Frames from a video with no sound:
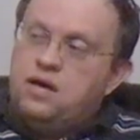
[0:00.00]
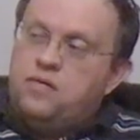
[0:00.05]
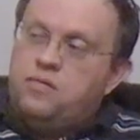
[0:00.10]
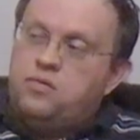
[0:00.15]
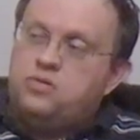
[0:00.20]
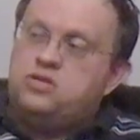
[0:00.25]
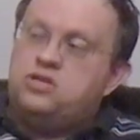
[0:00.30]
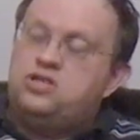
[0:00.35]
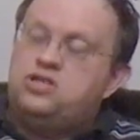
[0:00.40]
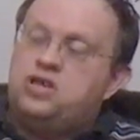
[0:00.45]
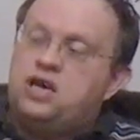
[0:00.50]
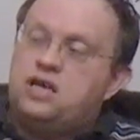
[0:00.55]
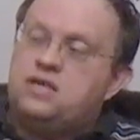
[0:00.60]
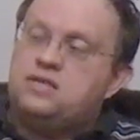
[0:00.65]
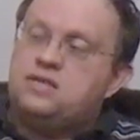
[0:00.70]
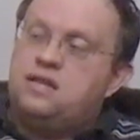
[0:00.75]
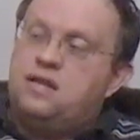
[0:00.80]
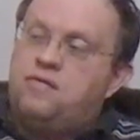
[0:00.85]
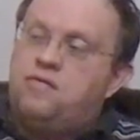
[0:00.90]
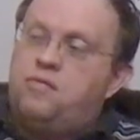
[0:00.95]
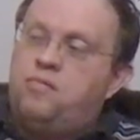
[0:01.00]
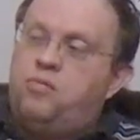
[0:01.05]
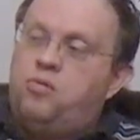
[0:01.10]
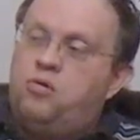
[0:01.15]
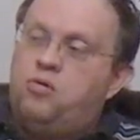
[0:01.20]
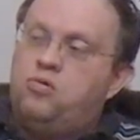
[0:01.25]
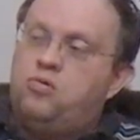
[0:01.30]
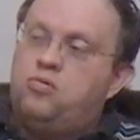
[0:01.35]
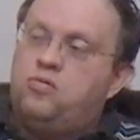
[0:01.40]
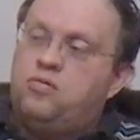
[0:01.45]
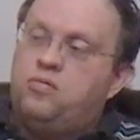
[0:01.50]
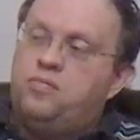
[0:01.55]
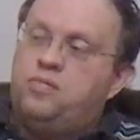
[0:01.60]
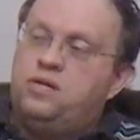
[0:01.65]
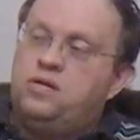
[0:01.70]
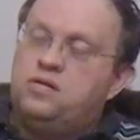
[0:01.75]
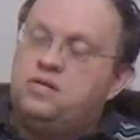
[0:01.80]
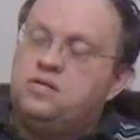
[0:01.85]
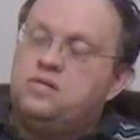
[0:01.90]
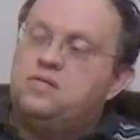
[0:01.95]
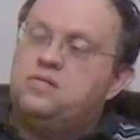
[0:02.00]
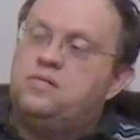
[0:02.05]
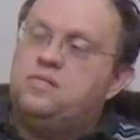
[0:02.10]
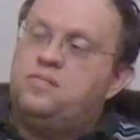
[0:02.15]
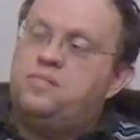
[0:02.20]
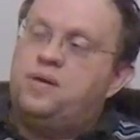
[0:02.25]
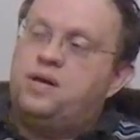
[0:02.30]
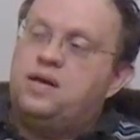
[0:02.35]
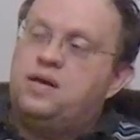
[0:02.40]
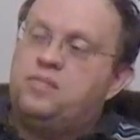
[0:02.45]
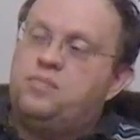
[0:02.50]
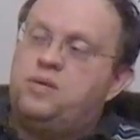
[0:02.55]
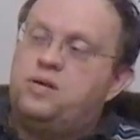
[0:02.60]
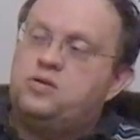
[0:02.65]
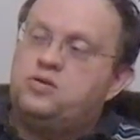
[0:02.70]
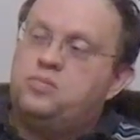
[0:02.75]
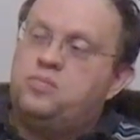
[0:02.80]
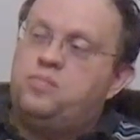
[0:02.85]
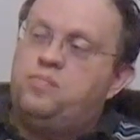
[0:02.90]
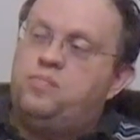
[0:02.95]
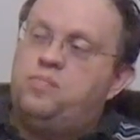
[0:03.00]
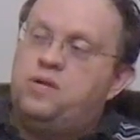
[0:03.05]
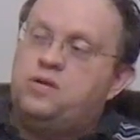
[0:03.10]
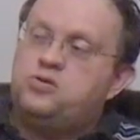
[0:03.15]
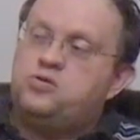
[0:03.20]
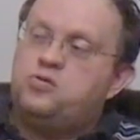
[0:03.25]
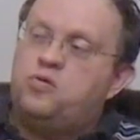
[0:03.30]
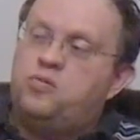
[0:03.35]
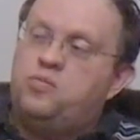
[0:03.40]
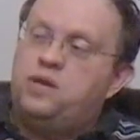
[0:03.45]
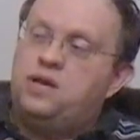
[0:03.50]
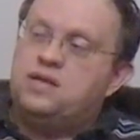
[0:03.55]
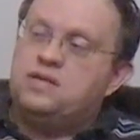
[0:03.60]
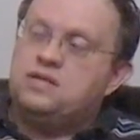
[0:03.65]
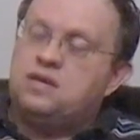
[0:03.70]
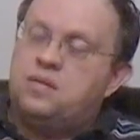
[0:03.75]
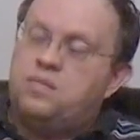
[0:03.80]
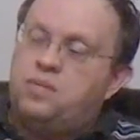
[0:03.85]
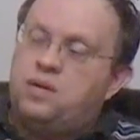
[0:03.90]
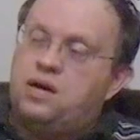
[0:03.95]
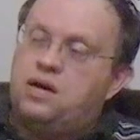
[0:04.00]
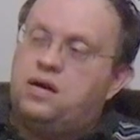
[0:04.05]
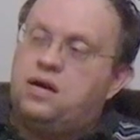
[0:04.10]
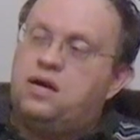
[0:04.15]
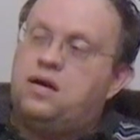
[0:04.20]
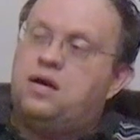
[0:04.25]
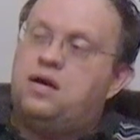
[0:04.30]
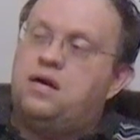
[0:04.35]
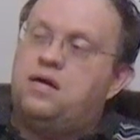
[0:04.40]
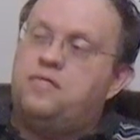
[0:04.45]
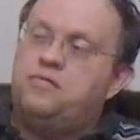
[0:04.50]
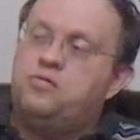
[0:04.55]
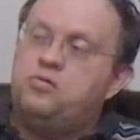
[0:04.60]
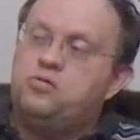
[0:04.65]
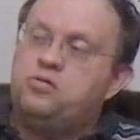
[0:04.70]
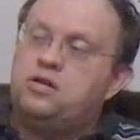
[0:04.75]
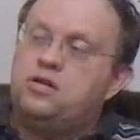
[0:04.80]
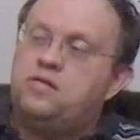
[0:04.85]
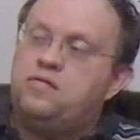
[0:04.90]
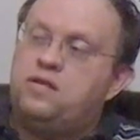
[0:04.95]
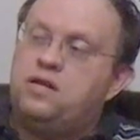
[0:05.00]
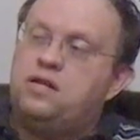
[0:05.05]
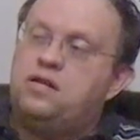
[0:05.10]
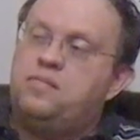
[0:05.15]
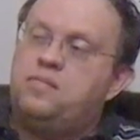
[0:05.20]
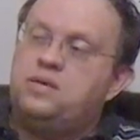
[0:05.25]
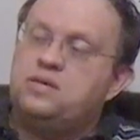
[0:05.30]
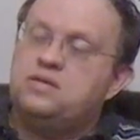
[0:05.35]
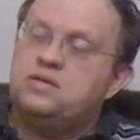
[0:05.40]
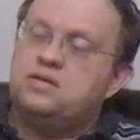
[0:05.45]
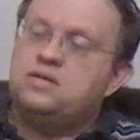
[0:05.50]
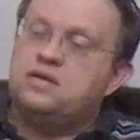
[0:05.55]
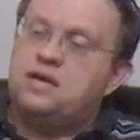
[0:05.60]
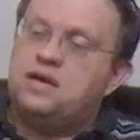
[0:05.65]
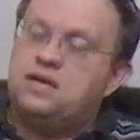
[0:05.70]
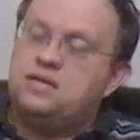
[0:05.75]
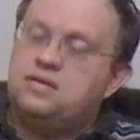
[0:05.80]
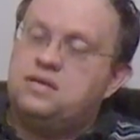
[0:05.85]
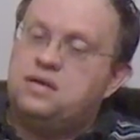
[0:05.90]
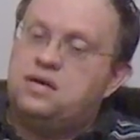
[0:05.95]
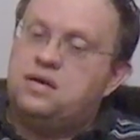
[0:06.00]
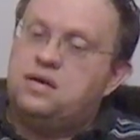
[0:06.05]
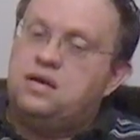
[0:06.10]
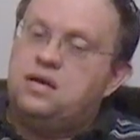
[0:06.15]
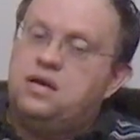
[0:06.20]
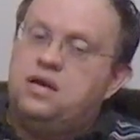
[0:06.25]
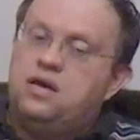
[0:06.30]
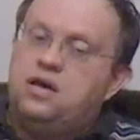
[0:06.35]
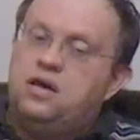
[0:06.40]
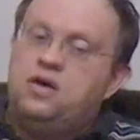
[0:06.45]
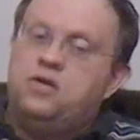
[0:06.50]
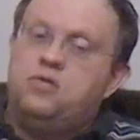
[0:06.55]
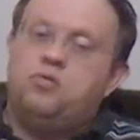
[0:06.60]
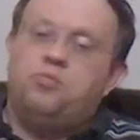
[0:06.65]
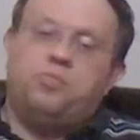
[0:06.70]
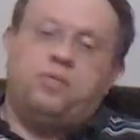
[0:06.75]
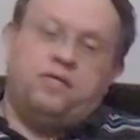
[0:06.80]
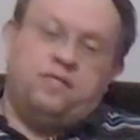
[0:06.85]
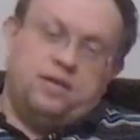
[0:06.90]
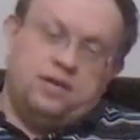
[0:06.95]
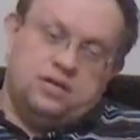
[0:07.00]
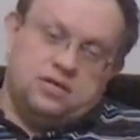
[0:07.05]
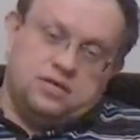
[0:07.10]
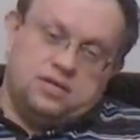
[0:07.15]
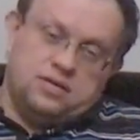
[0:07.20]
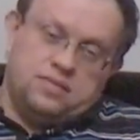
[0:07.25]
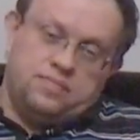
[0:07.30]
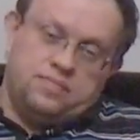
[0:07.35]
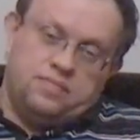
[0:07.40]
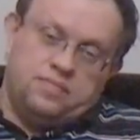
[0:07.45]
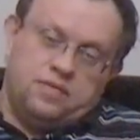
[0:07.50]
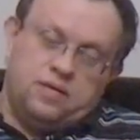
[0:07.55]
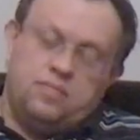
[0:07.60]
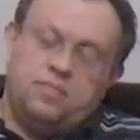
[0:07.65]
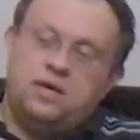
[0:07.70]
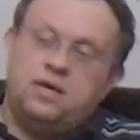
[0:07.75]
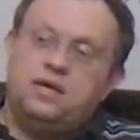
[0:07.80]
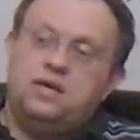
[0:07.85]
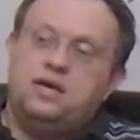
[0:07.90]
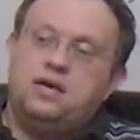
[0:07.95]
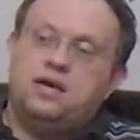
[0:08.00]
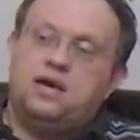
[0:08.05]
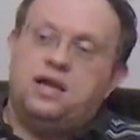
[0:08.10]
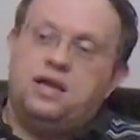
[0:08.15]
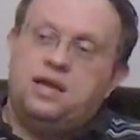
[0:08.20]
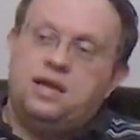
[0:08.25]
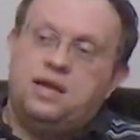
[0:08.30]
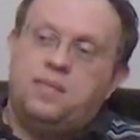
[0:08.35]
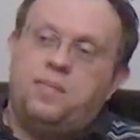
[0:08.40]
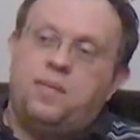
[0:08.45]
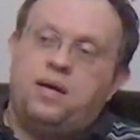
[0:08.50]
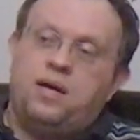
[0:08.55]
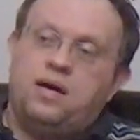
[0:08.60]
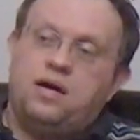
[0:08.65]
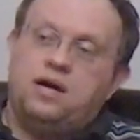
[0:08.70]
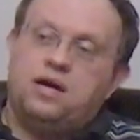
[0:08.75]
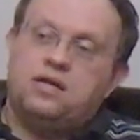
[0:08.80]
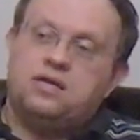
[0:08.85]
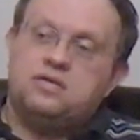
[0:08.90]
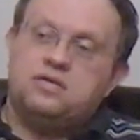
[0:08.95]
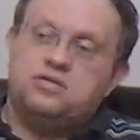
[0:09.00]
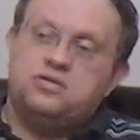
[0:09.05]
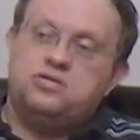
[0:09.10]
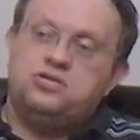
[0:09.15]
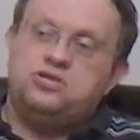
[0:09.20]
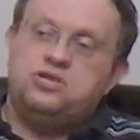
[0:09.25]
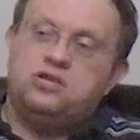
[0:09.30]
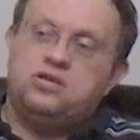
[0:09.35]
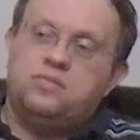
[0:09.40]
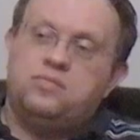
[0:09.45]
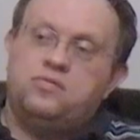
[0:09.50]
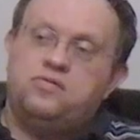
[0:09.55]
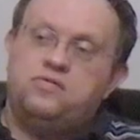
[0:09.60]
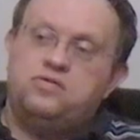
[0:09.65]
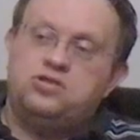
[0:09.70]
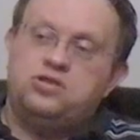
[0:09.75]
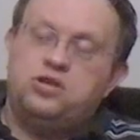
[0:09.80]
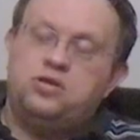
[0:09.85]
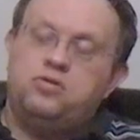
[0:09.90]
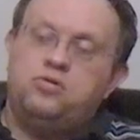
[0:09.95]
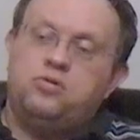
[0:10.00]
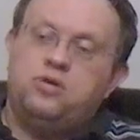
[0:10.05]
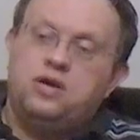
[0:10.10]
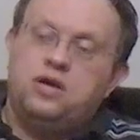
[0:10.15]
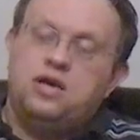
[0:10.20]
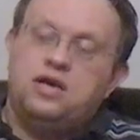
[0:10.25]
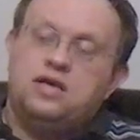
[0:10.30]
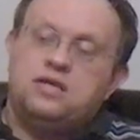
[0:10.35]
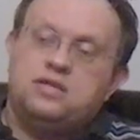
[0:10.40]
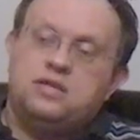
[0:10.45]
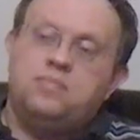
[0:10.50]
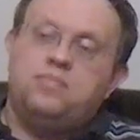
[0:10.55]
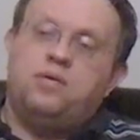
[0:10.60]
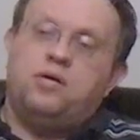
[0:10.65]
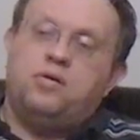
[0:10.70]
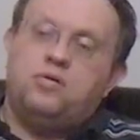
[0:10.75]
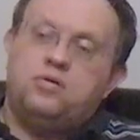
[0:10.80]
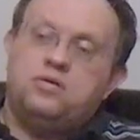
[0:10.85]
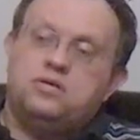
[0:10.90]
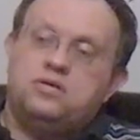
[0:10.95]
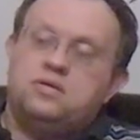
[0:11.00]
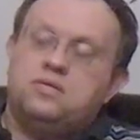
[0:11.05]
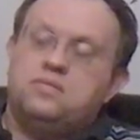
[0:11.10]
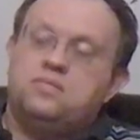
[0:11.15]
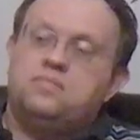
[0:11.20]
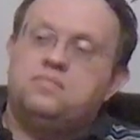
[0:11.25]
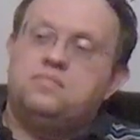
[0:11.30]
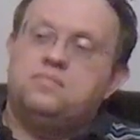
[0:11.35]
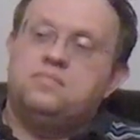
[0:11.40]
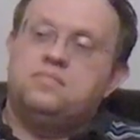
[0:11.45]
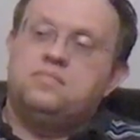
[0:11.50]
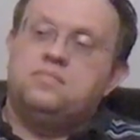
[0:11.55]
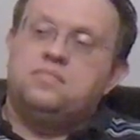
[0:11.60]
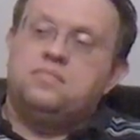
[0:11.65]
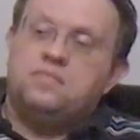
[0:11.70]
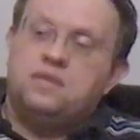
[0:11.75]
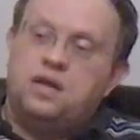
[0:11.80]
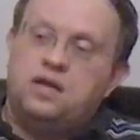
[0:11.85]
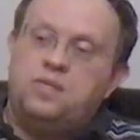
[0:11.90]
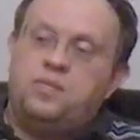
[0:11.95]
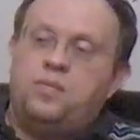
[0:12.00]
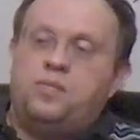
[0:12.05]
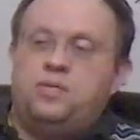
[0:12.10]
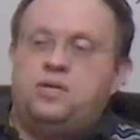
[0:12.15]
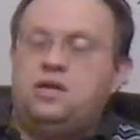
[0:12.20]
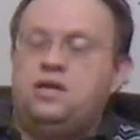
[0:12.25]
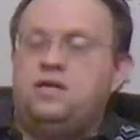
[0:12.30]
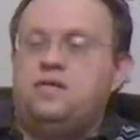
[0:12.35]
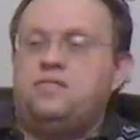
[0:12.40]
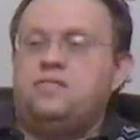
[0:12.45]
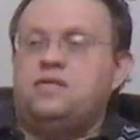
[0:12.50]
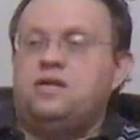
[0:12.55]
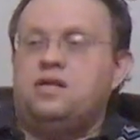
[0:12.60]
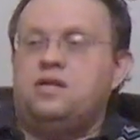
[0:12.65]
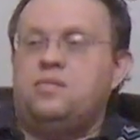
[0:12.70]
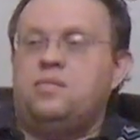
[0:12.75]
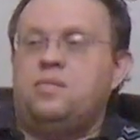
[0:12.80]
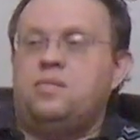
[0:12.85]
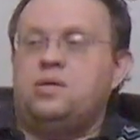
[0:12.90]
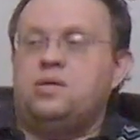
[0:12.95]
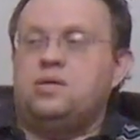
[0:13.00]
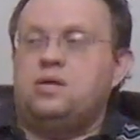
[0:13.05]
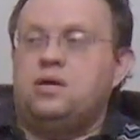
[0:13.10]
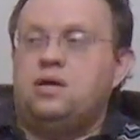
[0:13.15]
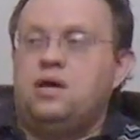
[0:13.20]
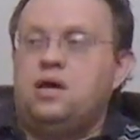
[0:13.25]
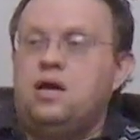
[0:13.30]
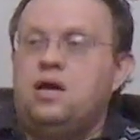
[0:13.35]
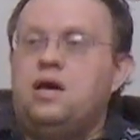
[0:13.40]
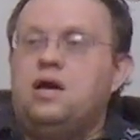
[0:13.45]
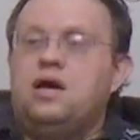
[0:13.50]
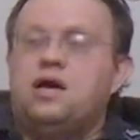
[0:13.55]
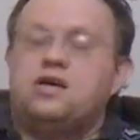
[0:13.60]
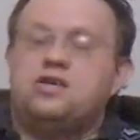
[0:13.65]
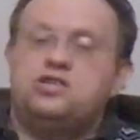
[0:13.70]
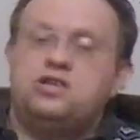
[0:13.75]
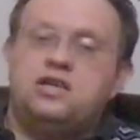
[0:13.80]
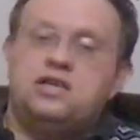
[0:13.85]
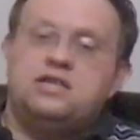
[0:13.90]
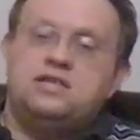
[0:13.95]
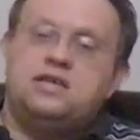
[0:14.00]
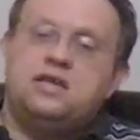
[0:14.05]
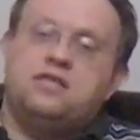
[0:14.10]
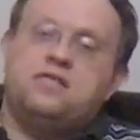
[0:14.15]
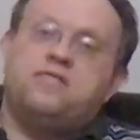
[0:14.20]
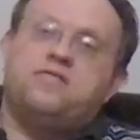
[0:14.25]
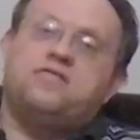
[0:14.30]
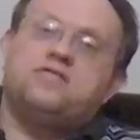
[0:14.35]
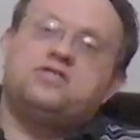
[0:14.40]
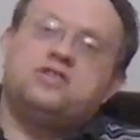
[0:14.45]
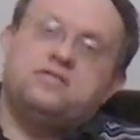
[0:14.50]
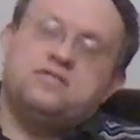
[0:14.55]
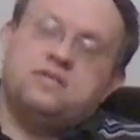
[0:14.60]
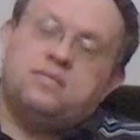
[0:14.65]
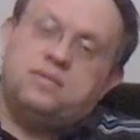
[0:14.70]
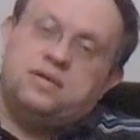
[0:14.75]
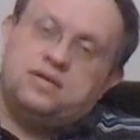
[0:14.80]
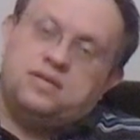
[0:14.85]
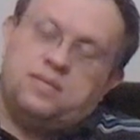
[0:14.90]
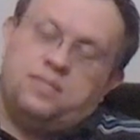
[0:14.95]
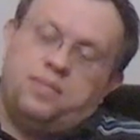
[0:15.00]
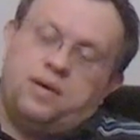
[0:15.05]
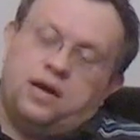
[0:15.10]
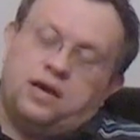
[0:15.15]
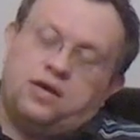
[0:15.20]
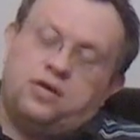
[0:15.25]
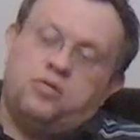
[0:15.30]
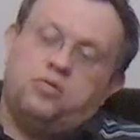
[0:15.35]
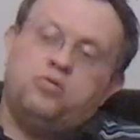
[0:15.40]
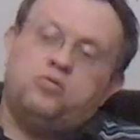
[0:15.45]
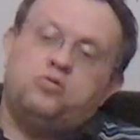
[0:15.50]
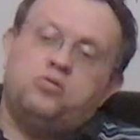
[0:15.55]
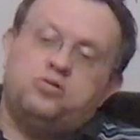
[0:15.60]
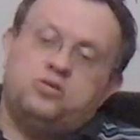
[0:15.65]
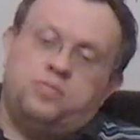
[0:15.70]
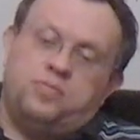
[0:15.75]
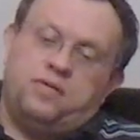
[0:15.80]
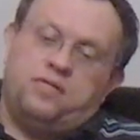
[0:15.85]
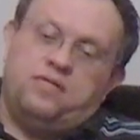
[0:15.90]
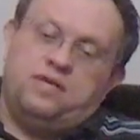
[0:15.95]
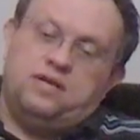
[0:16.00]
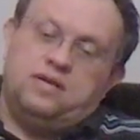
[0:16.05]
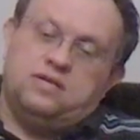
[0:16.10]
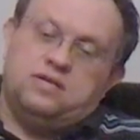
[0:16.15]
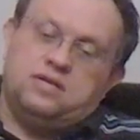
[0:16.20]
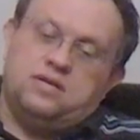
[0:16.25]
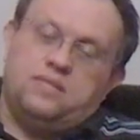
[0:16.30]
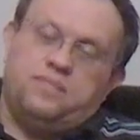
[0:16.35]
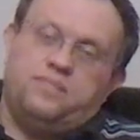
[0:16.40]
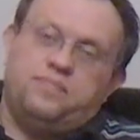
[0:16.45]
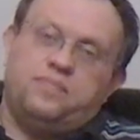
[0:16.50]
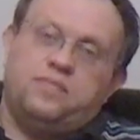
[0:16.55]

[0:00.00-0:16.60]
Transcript: Вот сейчас, слава богу, был проект больш большого мега-зоопарка в Юнталова на месте заказника, и он провалился. И мои коллеги по градозащитному движению с ним боролись, и они победили их на данный момент. Решили сделать в Ржевском лесопарке, и он тоже провалился.